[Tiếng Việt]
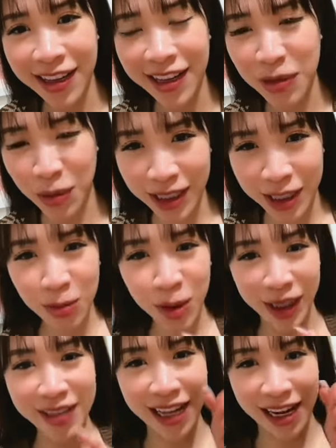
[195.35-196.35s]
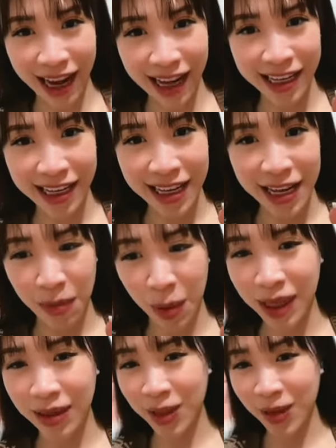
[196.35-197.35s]
thì bọn tao sẽ không chọn cái đường thẳng này mà
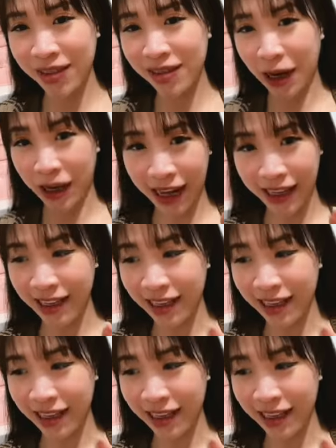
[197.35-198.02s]
bọn tao sẽ chọn cái đường thẳng này